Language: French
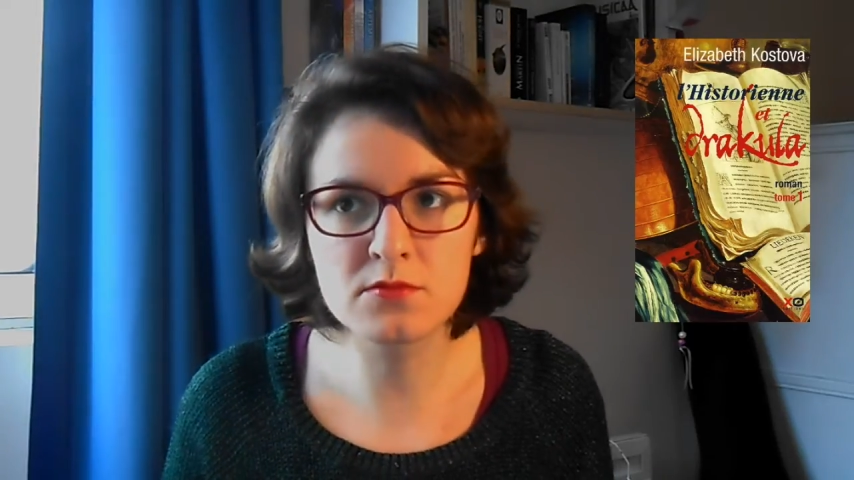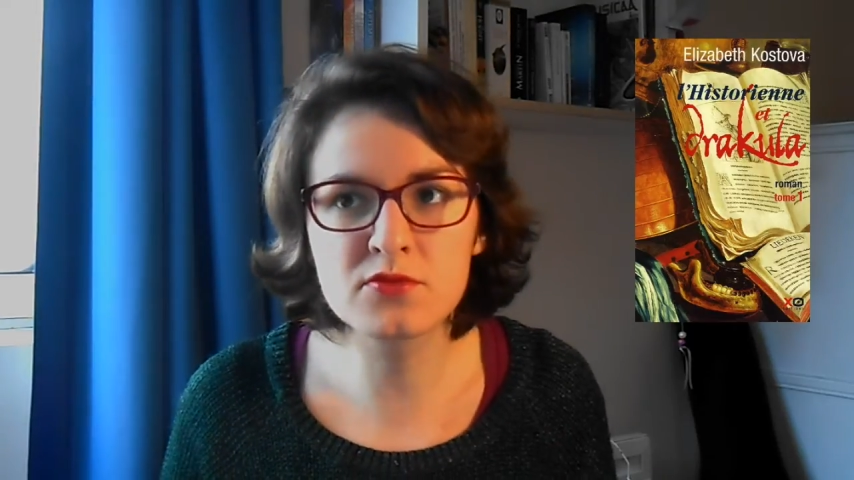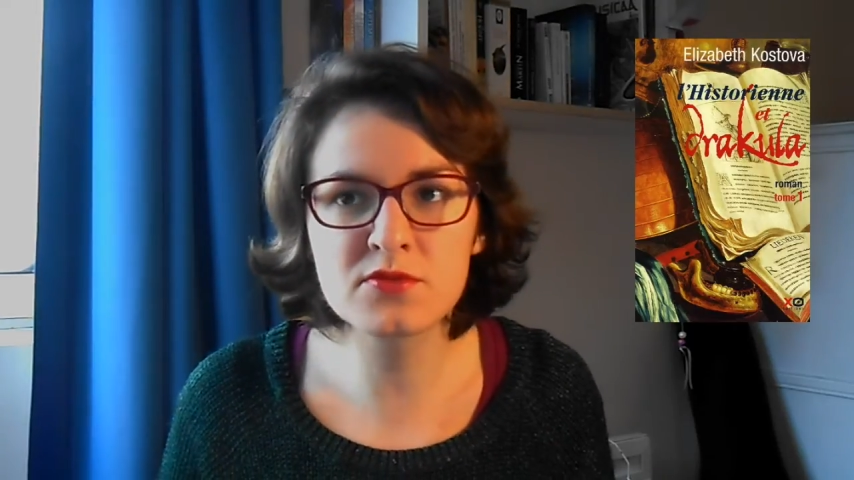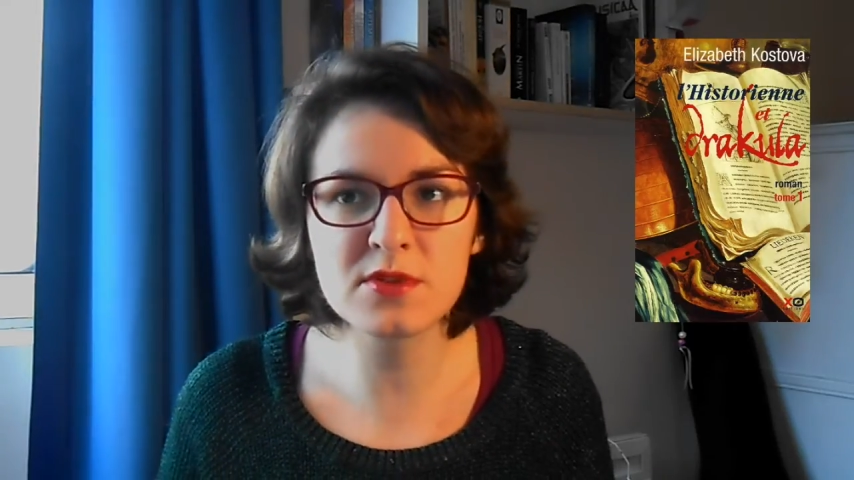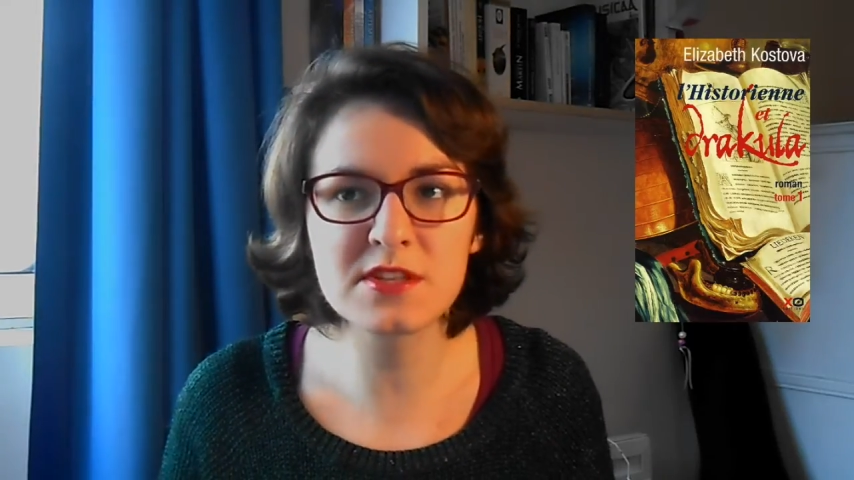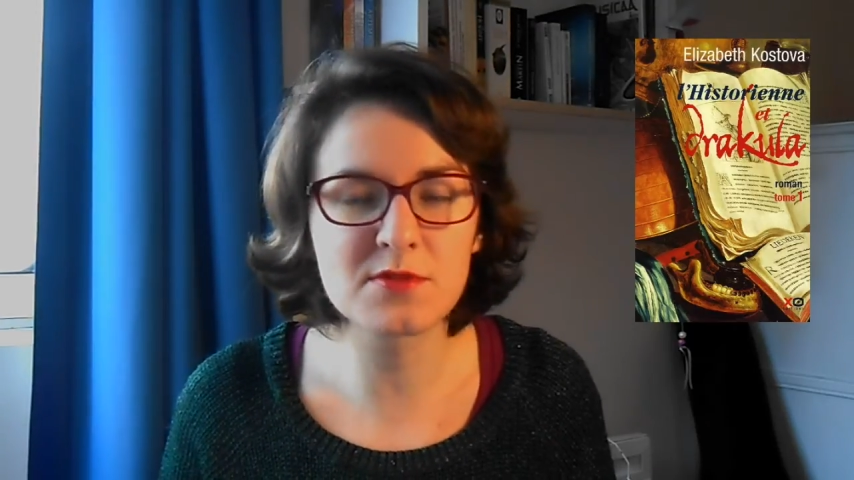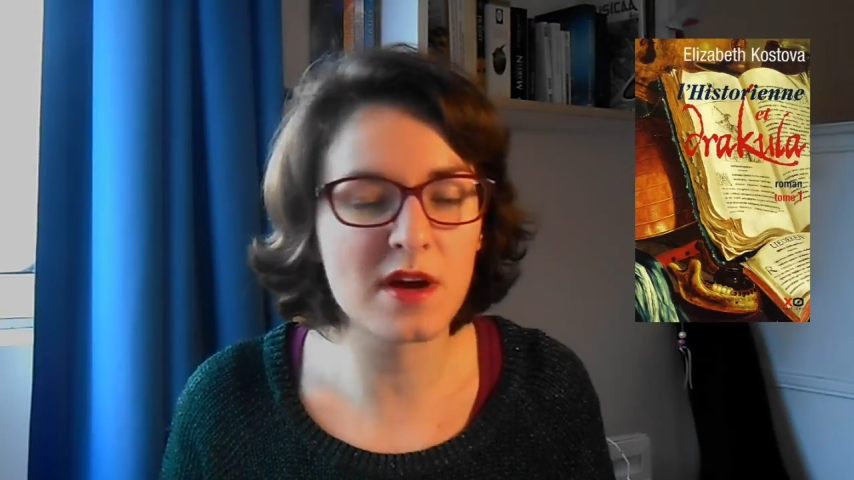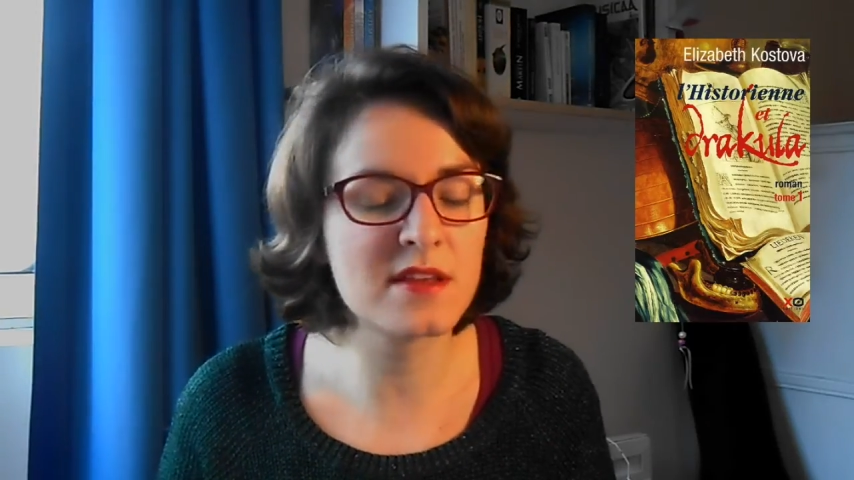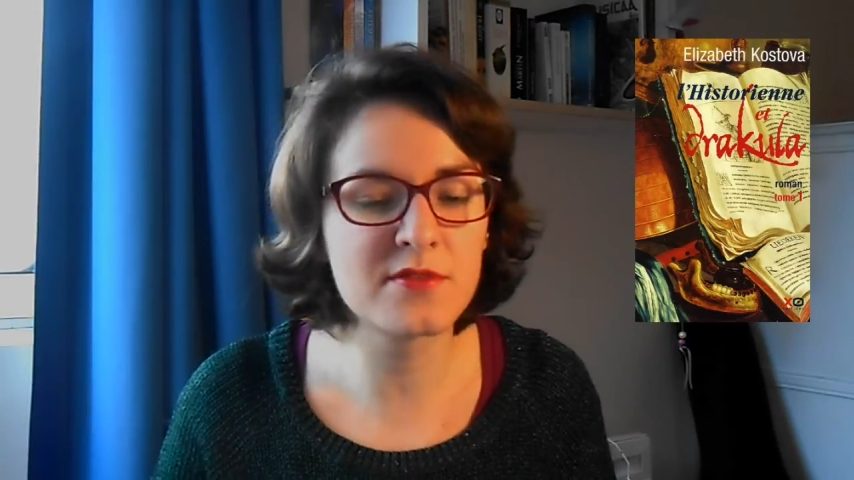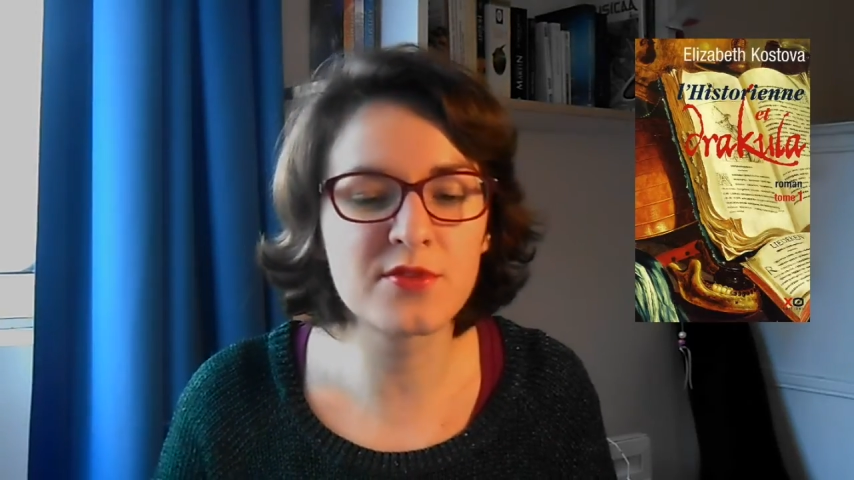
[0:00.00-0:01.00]
tout de suite
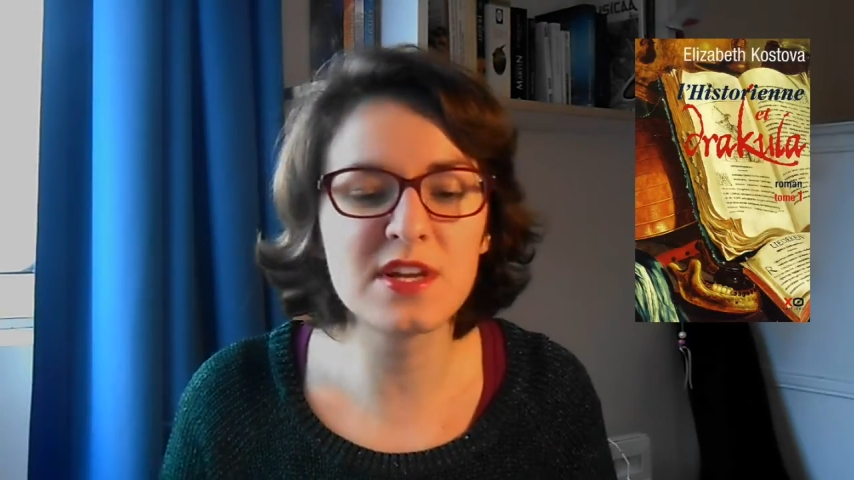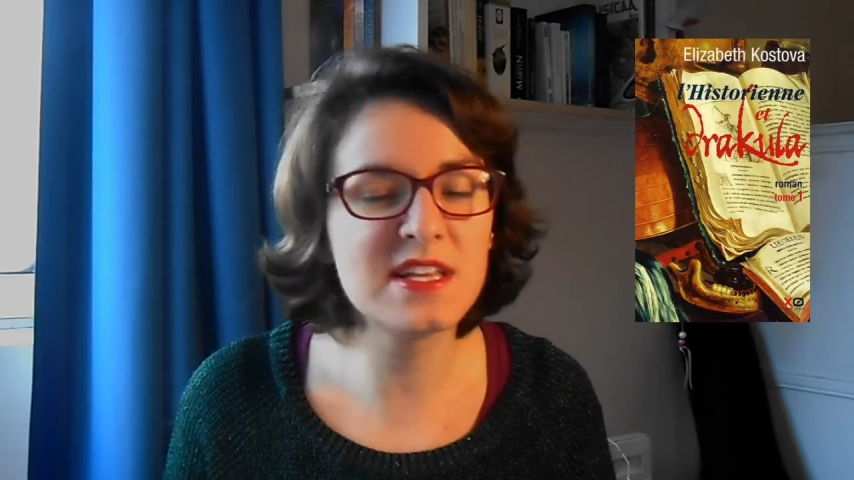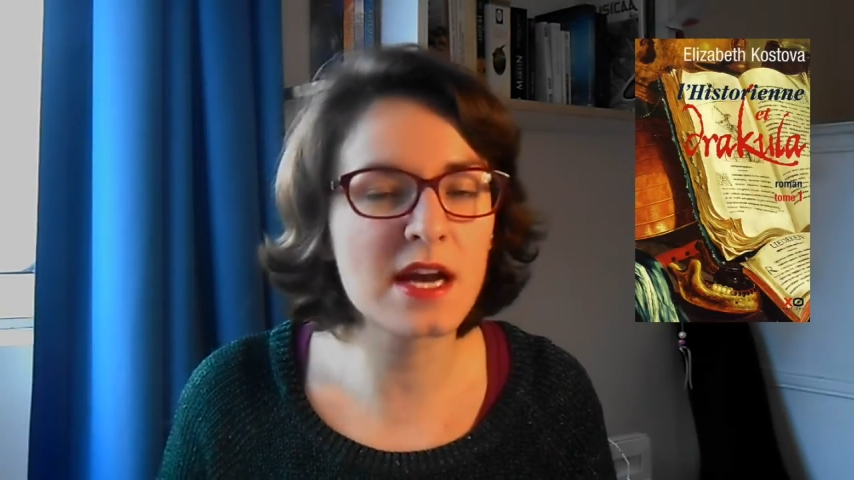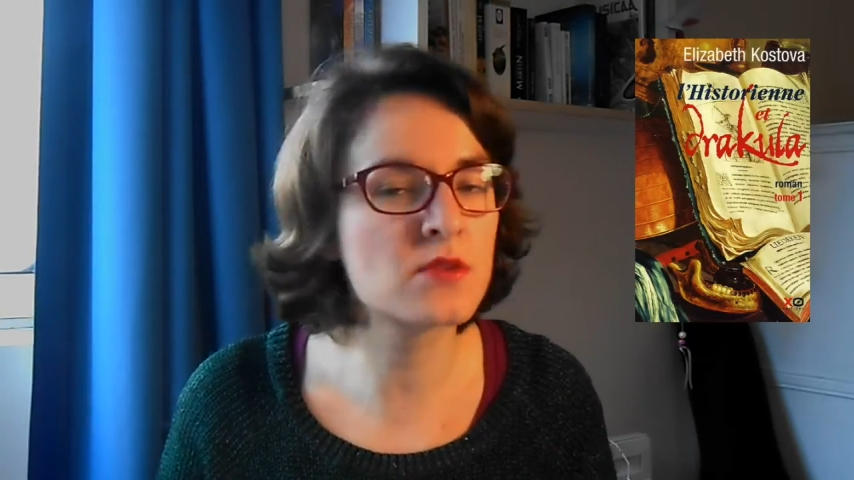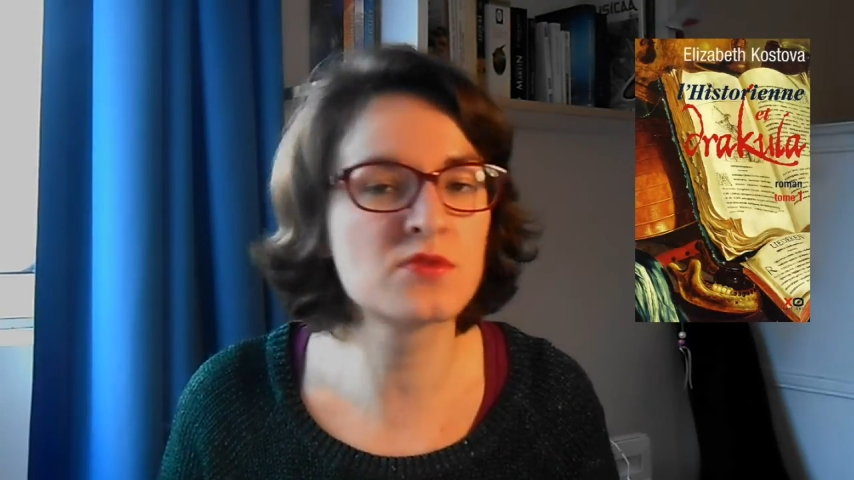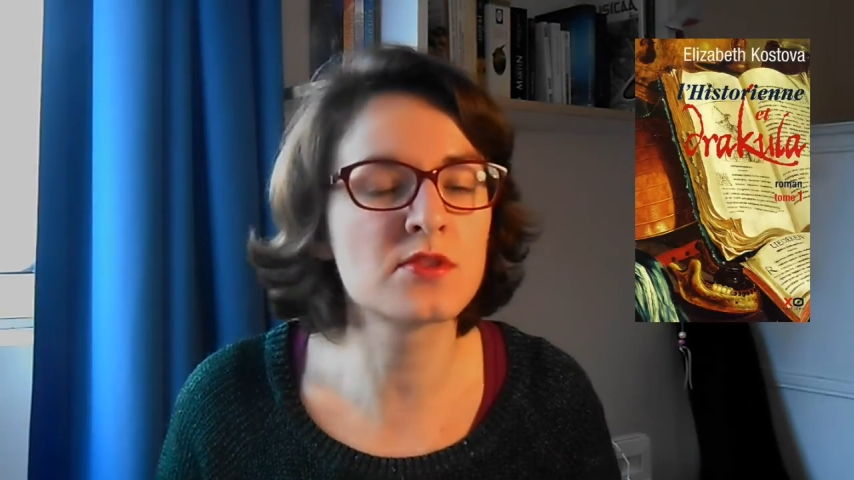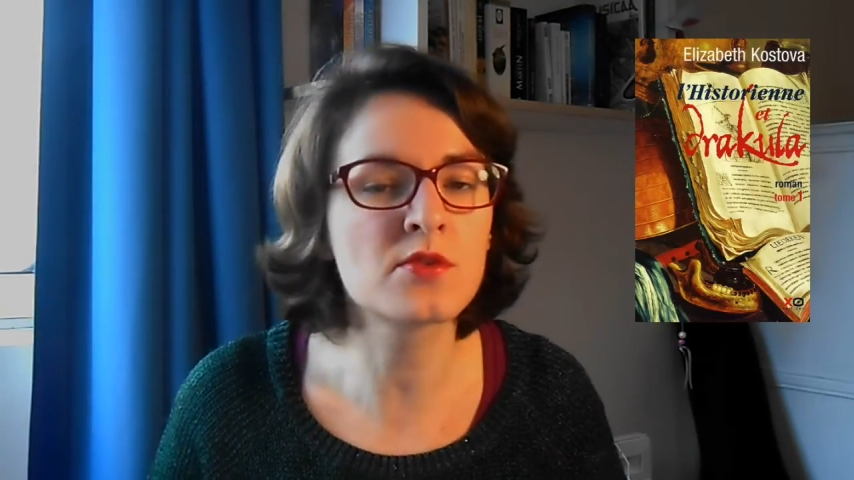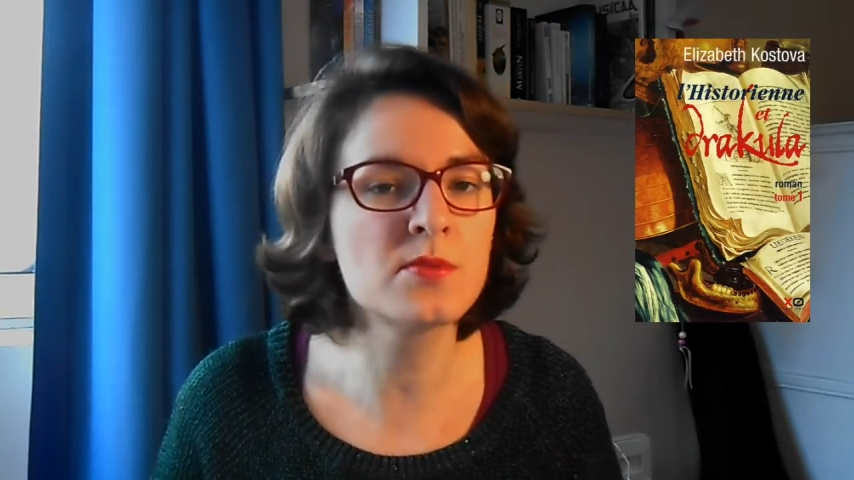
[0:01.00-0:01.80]
quoi, il faut les lire coup sur